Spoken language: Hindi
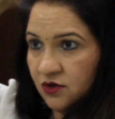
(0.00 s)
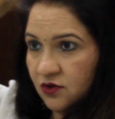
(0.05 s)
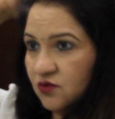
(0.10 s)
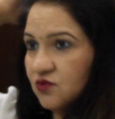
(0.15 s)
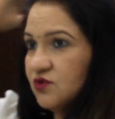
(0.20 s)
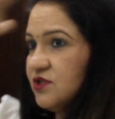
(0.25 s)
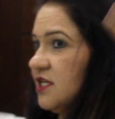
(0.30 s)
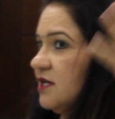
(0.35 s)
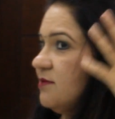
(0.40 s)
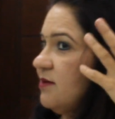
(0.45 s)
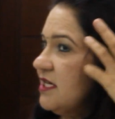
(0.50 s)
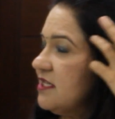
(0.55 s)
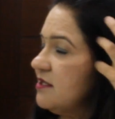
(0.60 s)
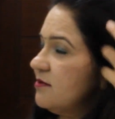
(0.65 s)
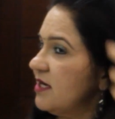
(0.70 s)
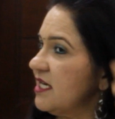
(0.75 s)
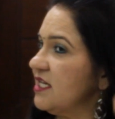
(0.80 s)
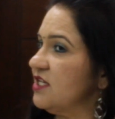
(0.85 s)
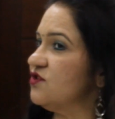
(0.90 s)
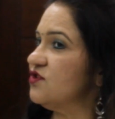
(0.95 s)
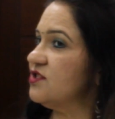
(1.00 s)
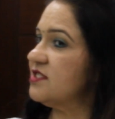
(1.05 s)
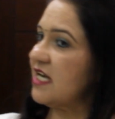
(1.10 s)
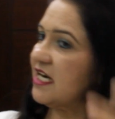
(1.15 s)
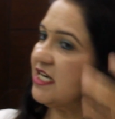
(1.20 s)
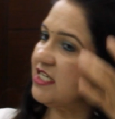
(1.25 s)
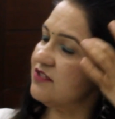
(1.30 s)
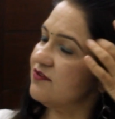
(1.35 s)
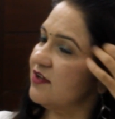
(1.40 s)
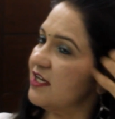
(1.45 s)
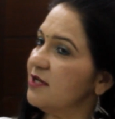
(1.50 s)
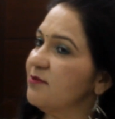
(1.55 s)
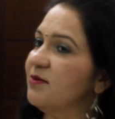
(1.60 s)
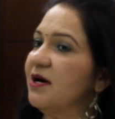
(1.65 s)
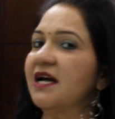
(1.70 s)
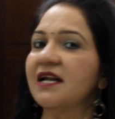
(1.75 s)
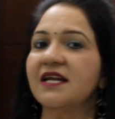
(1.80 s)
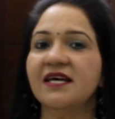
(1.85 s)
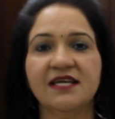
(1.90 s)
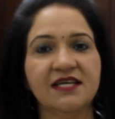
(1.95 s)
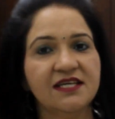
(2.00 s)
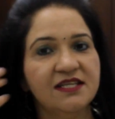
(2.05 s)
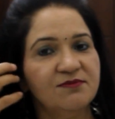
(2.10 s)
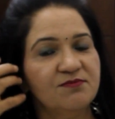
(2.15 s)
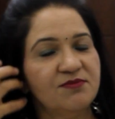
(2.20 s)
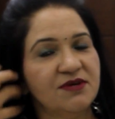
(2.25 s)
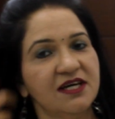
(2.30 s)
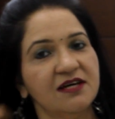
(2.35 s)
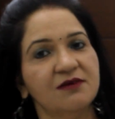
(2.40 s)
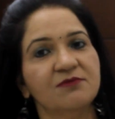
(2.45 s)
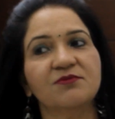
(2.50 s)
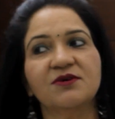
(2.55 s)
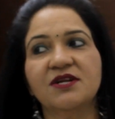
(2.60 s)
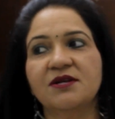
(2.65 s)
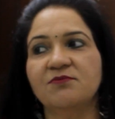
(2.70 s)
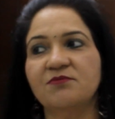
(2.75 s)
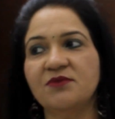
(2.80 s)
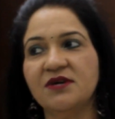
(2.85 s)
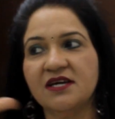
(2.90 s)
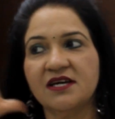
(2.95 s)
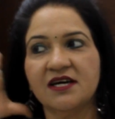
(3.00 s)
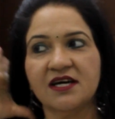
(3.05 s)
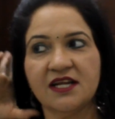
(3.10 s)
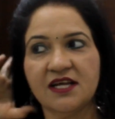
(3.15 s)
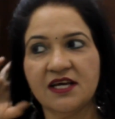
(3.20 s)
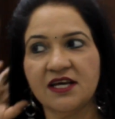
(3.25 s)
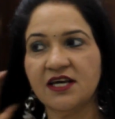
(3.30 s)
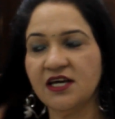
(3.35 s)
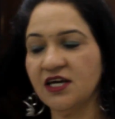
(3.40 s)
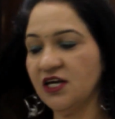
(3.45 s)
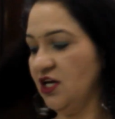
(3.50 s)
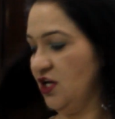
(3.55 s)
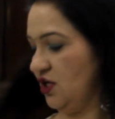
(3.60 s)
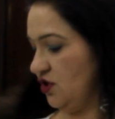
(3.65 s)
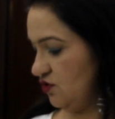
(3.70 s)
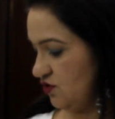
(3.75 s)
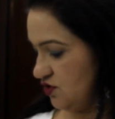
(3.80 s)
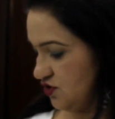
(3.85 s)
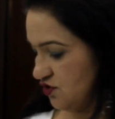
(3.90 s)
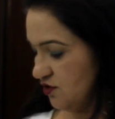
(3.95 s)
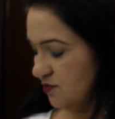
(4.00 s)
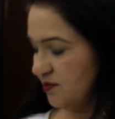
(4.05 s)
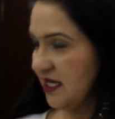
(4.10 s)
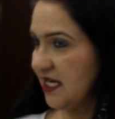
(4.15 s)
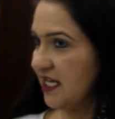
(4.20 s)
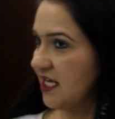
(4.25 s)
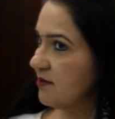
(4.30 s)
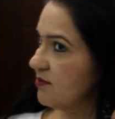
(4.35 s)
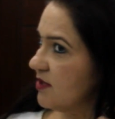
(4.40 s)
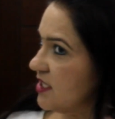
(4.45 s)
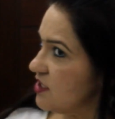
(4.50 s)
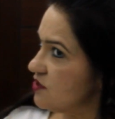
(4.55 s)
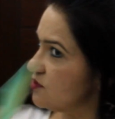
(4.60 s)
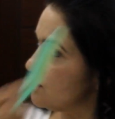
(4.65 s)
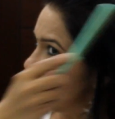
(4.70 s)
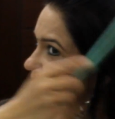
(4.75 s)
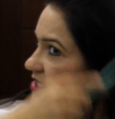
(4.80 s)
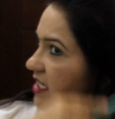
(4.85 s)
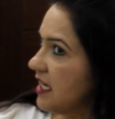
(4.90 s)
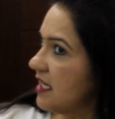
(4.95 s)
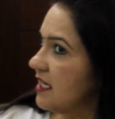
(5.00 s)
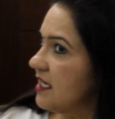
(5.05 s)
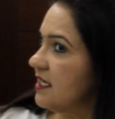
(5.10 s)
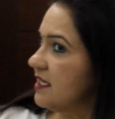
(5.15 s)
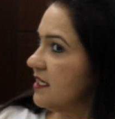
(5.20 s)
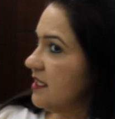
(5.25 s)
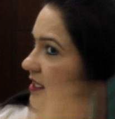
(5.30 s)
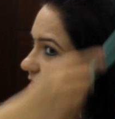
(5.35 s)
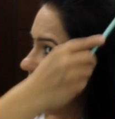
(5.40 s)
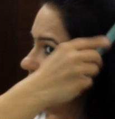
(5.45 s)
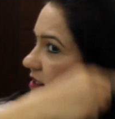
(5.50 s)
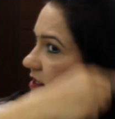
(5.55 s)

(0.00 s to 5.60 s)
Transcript: उसके बाद हमारे जो साइड वाले बाल हैं इन पे हम क्रिम्पिंग करेंगे तो इसको पहले एक बार ही सुलझा लेंगे